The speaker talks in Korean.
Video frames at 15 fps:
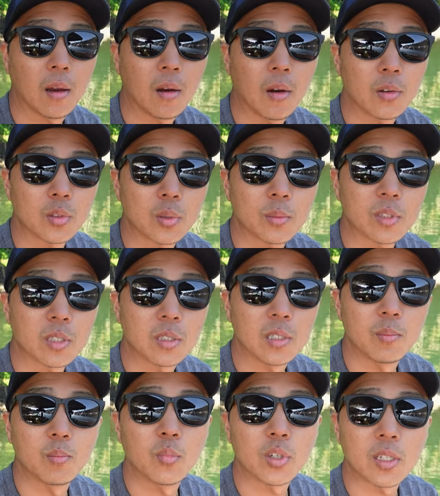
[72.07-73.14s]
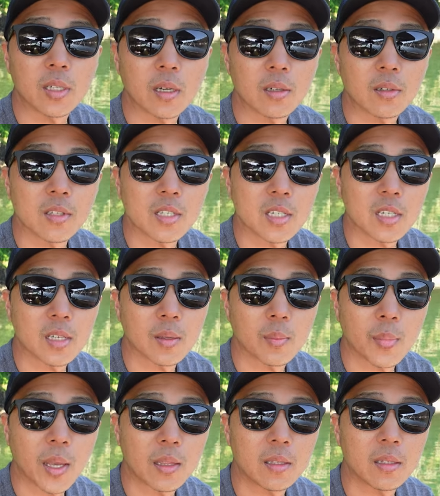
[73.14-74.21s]
어, 좀 끝물이라 그런지
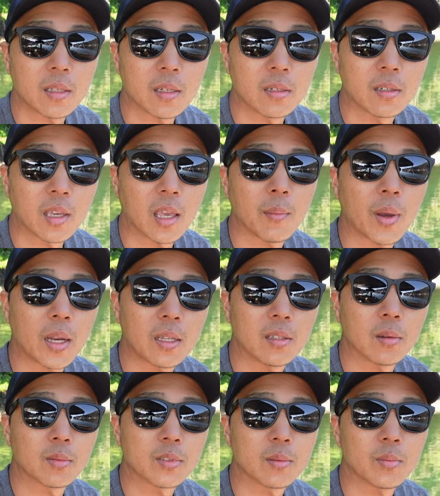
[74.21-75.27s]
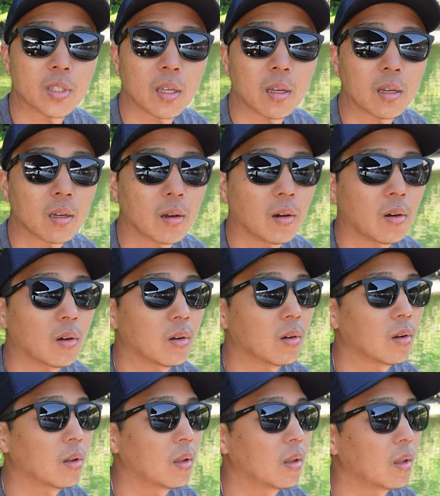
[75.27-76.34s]
배들이 그렇게 많이는 없습니다. 어,
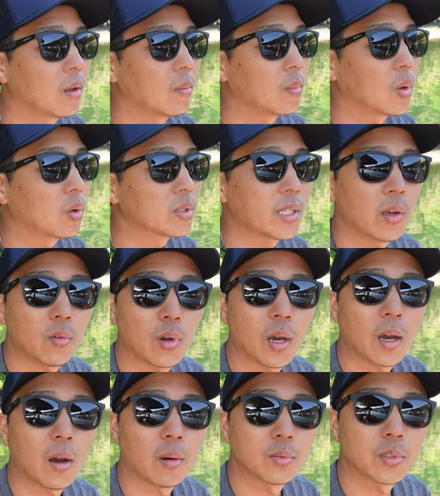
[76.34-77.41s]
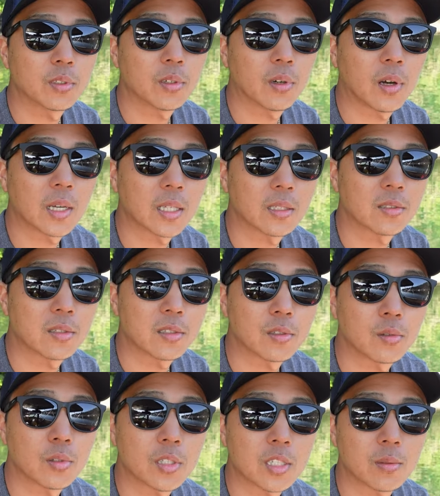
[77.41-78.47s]
뭐 새우가 없어서 안 왔을
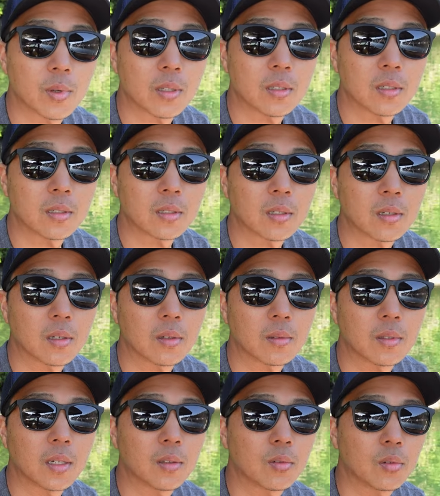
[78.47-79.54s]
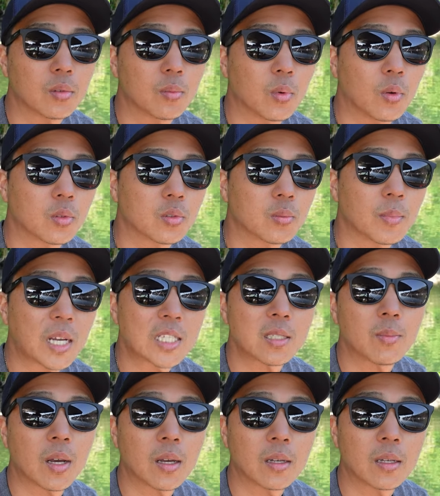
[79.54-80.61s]
수도 있지만은 그래도 뭐 좀
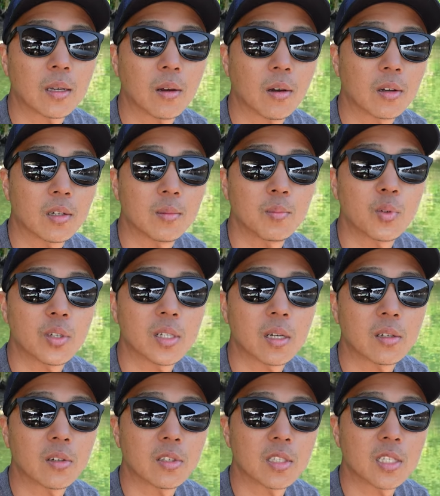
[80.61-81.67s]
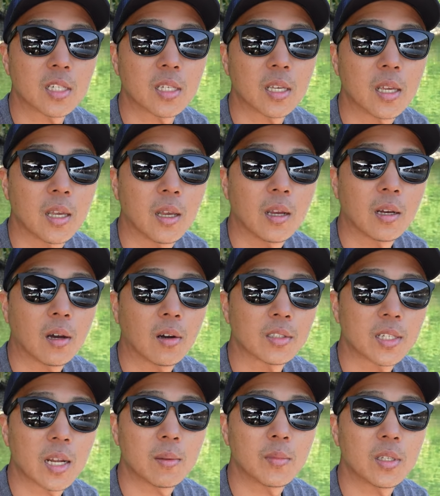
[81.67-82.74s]
마지막 어, 끝물이라 그런지 어,
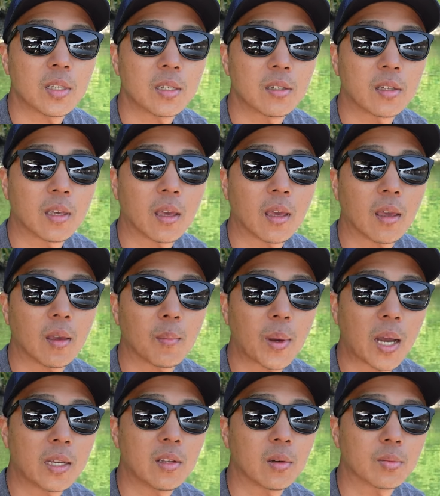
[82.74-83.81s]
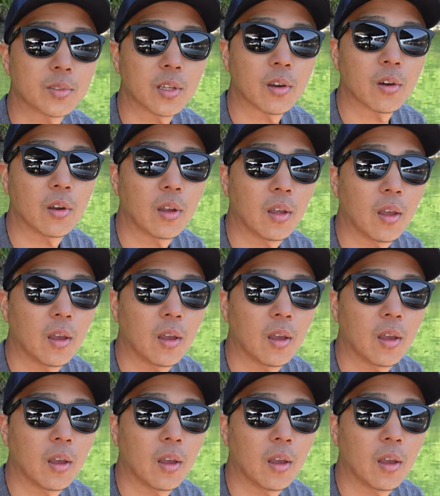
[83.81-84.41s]
사람들이 그렇게 많이 없어요.